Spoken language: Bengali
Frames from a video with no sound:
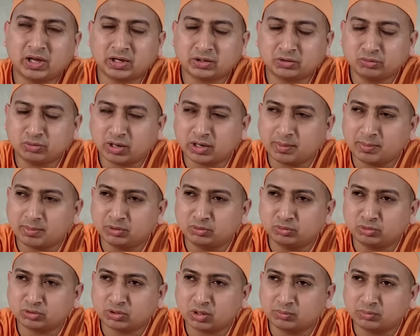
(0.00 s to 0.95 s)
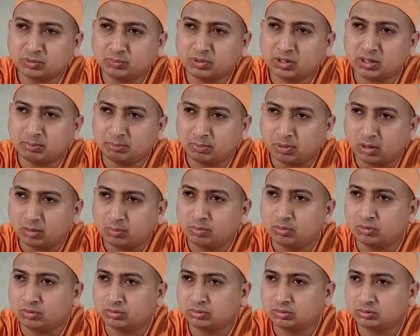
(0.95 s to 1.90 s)
একটু আগে আমরা দুটো শব্দ বললাম ভব
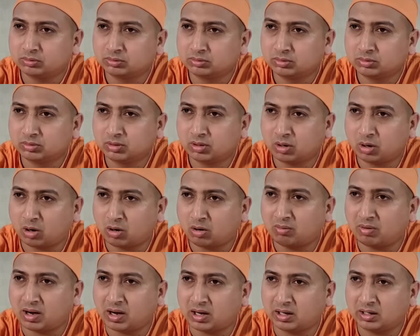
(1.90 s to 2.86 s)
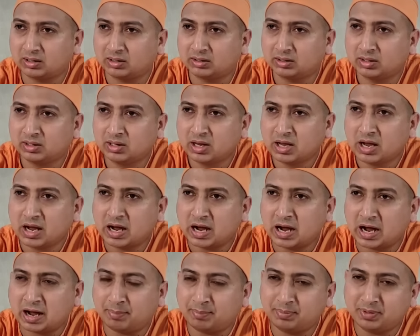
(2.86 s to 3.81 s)
হওয়া
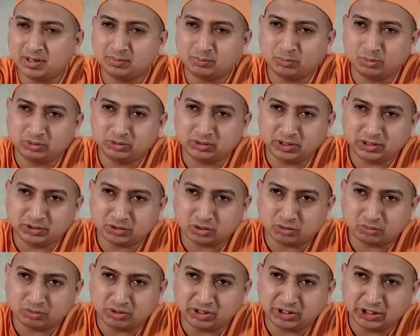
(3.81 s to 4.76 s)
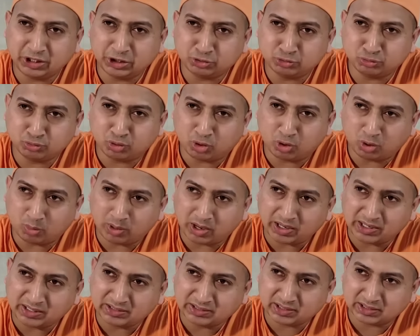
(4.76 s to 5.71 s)
আপনার মধ্যে যখন কিছু
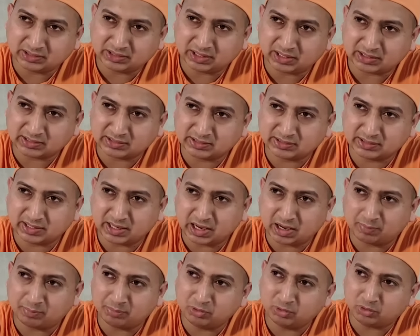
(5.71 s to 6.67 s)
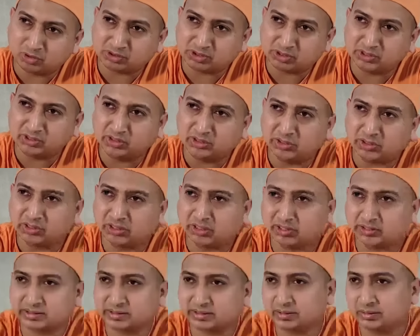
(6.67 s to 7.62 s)
হওয়ার ইচ্ছা থাকছে আপনি অশান্তিকে
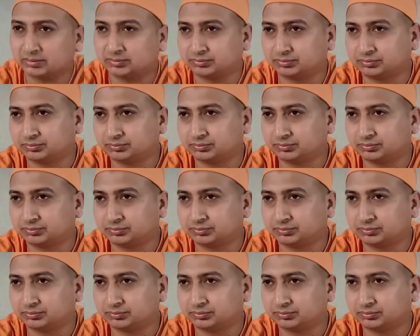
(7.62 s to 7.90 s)
ডাকছেন